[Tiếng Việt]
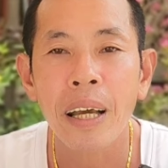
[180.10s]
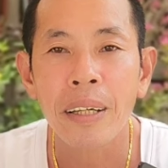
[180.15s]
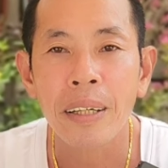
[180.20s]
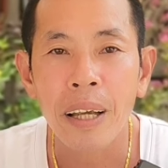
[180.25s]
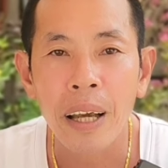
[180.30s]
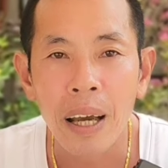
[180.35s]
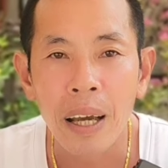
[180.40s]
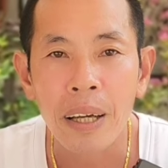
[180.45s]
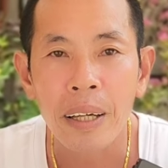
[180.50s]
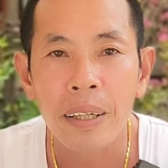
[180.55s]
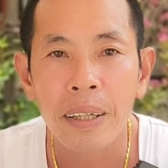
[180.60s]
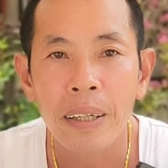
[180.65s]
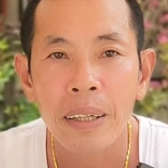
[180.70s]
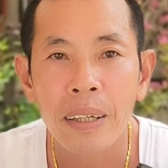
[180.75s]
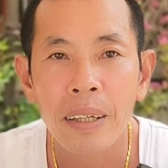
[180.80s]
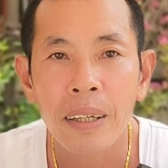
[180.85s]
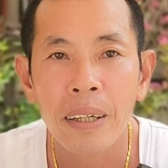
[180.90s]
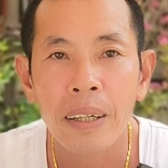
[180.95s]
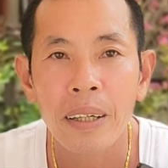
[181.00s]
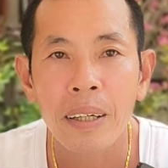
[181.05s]
về về
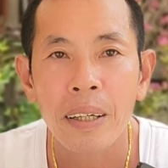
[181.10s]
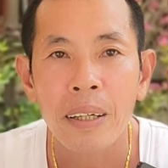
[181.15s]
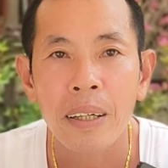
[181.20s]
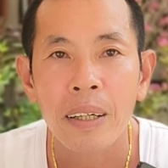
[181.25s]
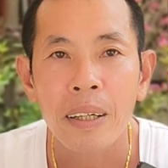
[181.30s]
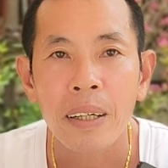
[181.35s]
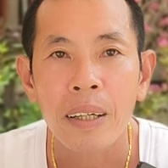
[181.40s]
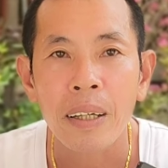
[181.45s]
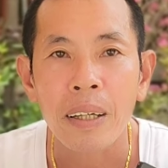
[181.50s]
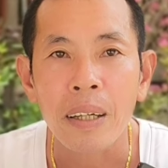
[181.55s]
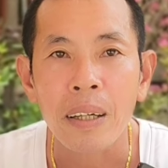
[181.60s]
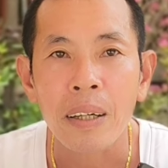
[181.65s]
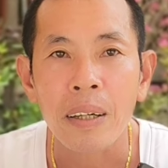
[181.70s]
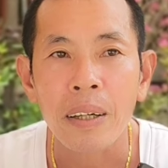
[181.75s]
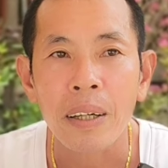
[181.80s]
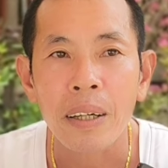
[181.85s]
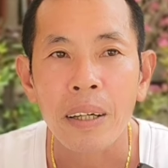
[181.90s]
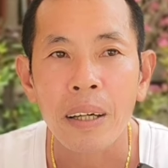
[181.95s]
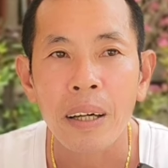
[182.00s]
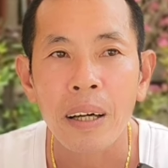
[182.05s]

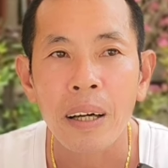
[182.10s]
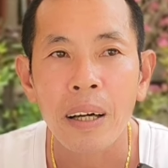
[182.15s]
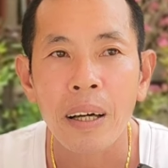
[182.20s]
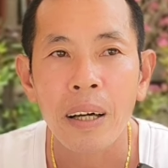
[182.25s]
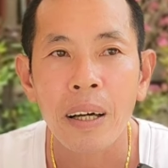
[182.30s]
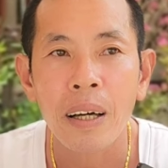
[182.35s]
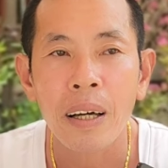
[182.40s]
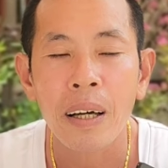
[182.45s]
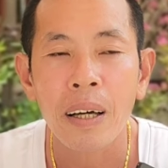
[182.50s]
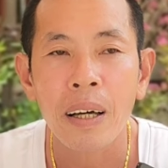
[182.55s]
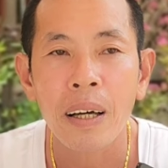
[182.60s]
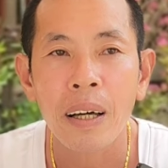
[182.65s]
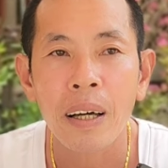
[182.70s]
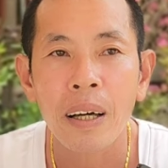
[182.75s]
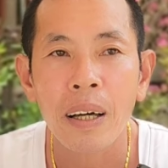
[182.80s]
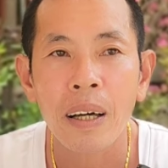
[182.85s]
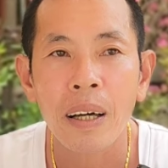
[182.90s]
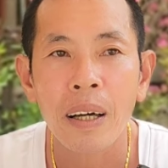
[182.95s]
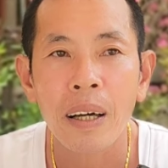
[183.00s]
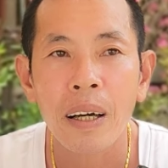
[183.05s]
rồi
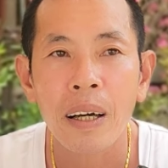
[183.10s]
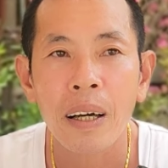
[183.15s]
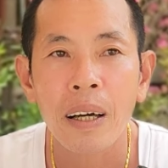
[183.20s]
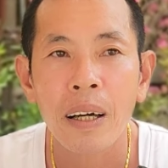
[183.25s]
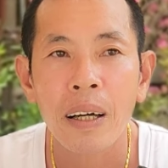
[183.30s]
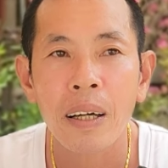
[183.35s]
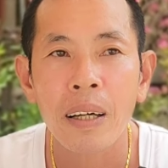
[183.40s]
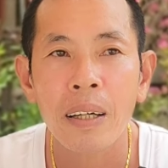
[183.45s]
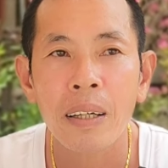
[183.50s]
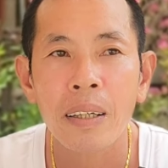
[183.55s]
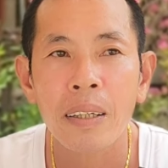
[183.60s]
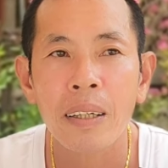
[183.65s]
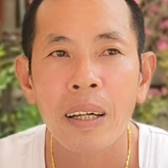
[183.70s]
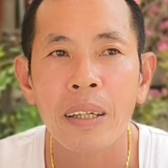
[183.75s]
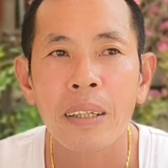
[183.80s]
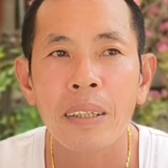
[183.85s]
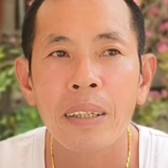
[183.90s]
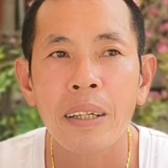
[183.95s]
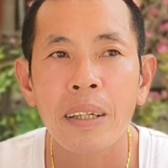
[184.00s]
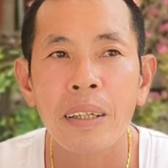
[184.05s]
à,
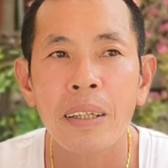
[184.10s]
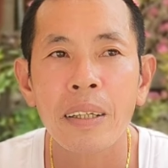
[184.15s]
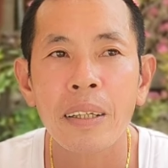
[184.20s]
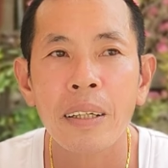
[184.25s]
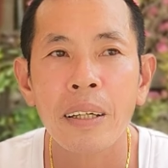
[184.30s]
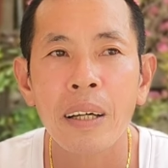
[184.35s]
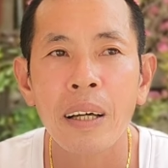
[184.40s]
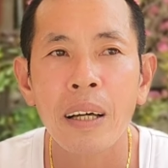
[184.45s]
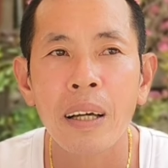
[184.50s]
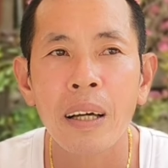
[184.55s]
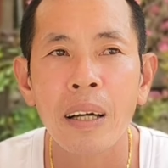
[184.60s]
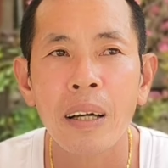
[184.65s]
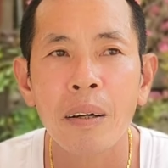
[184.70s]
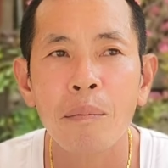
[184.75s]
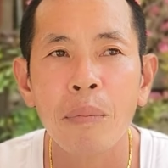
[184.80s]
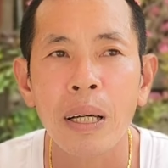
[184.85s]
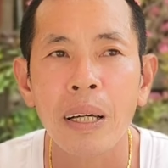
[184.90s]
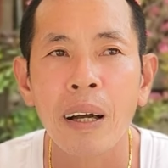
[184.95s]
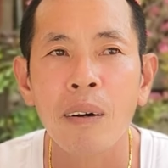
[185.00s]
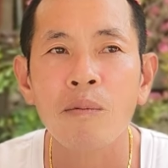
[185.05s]
đến khi à,
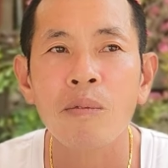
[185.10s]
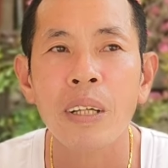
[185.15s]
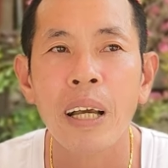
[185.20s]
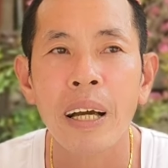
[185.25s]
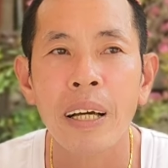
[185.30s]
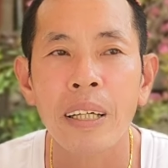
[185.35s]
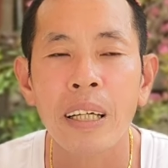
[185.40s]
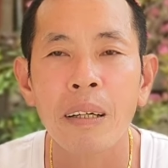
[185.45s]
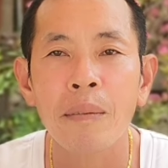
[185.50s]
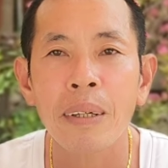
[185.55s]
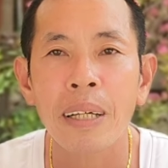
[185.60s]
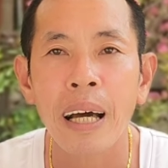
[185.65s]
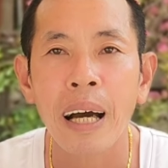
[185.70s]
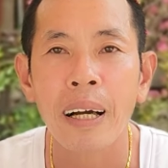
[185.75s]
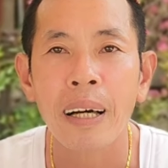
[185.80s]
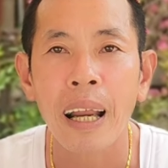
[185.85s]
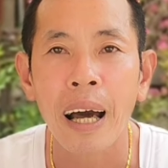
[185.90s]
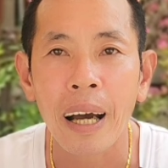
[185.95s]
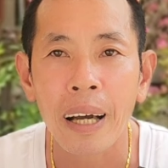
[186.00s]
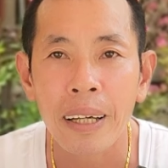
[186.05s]
mình không về nữa mình
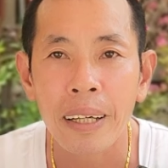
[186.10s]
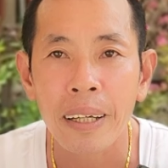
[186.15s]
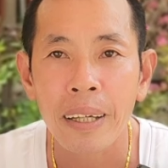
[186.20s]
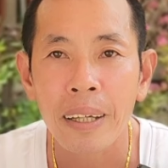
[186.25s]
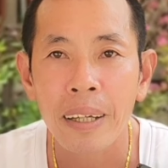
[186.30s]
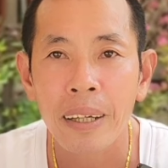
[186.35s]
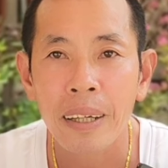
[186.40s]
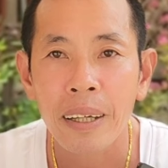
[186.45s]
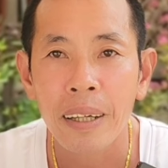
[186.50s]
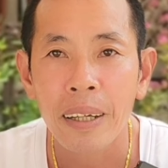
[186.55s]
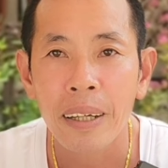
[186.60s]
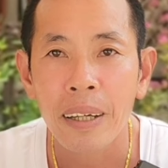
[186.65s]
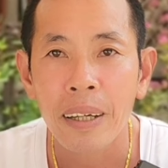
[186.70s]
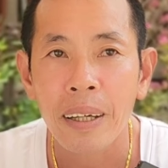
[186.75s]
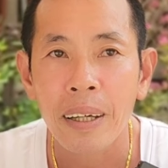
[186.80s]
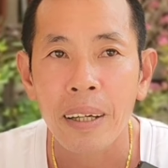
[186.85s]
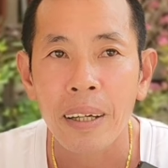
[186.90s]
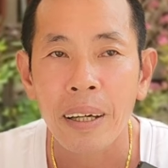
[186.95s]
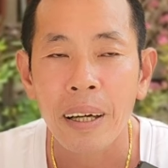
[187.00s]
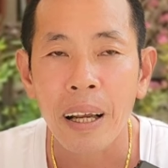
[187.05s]
ở lại
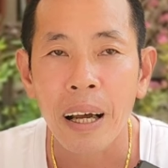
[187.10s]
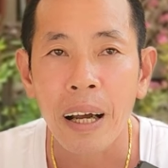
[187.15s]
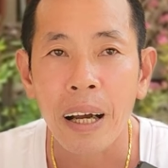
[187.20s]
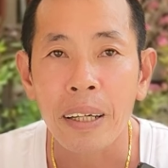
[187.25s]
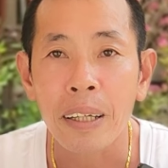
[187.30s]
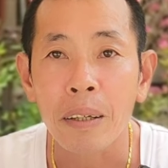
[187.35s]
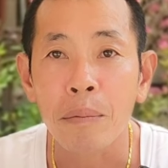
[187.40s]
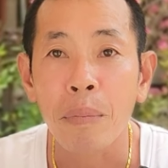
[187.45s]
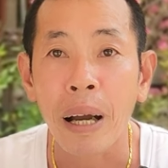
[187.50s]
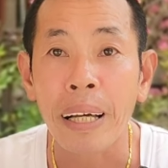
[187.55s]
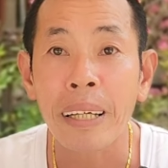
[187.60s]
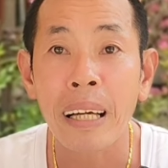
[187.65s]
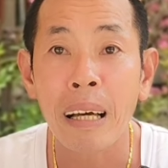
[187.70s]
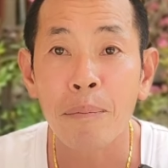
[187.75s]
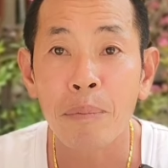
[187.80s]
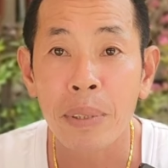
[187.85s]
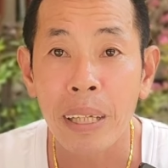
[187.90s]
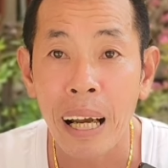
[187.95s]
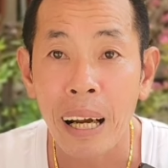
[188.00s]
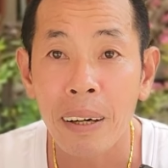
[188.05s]
là được 7
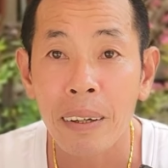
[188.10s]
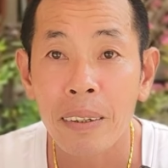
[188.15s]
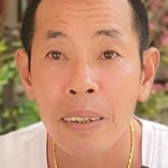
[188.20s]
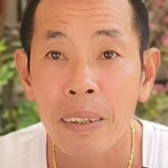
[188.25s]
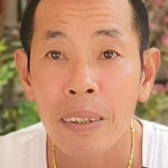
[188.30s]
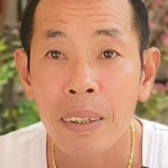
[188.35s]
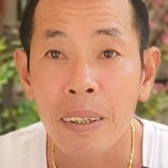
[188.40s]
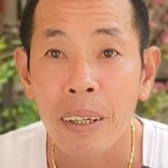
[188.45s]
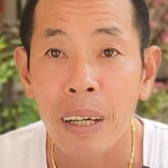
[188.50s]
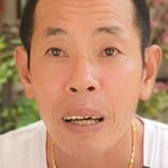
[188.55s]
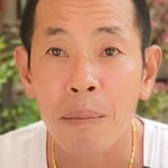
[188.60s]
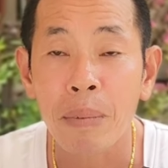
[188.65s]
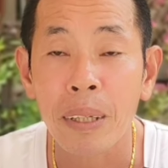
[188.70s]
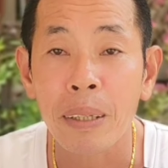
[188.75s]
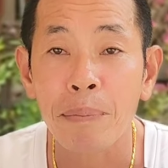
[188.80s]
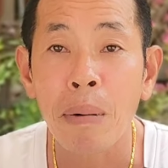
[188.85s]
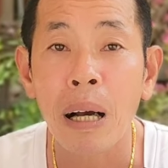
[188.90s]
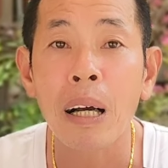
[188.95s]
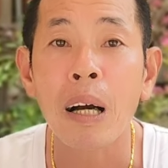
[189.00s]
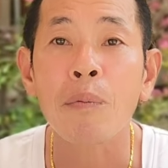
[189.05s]
năm sau là
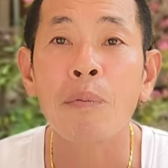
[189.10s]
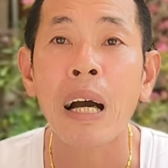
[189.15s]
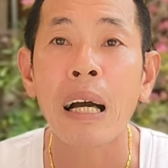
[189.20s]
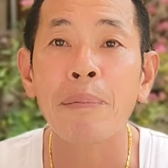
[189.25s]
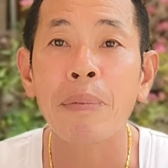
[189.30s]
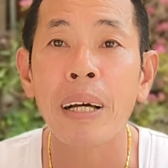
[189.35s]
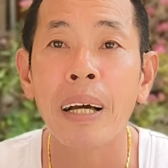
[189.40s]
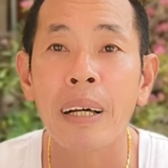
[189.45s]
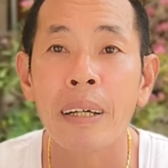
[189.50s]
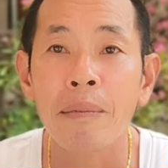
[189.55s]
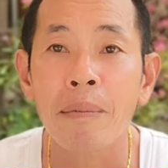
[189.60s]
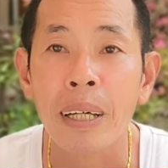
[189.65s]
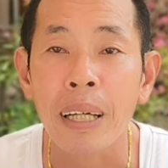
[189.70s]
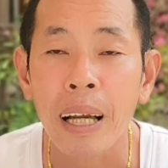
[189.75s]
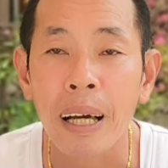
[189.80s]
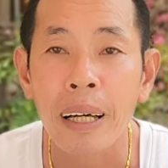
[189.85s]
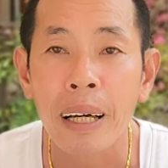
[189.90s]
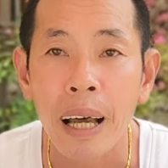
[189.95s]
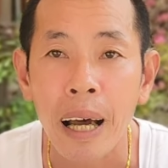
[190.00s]
mình bất hợp pháp đó mình ở dạ.